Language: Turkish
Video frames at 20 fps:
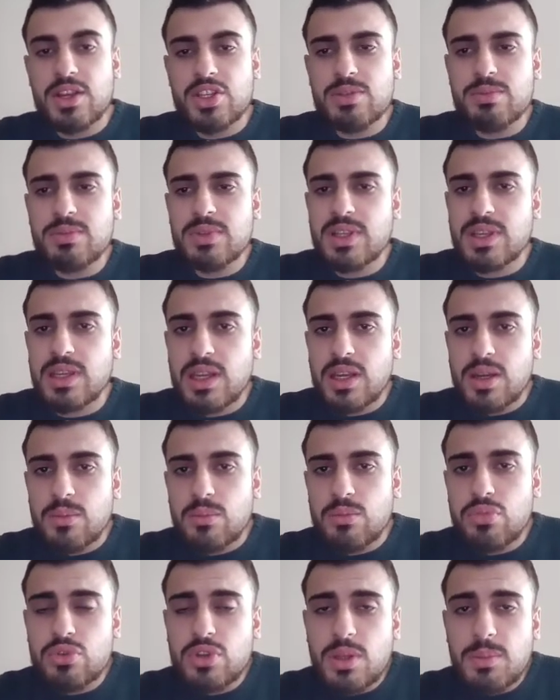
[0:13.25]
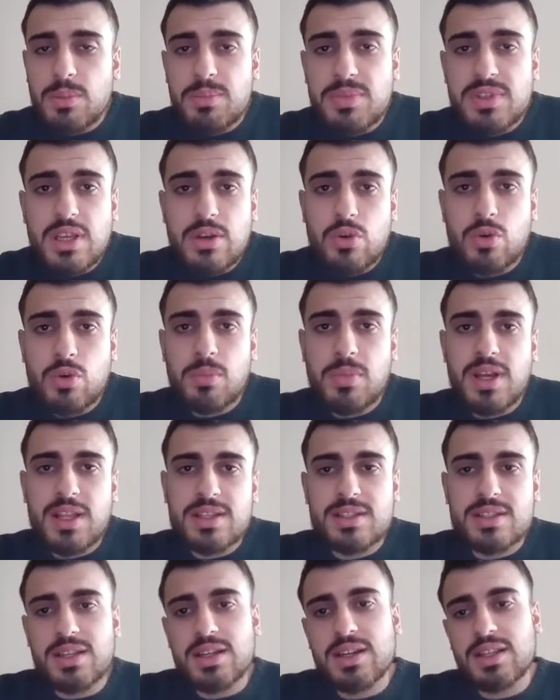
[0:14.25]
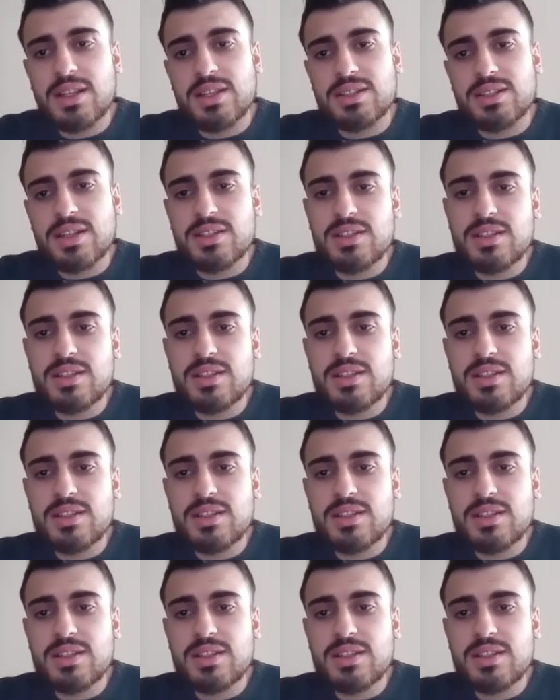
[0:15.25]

Şimdi burada Pisagor bağıntısını arkadaşlar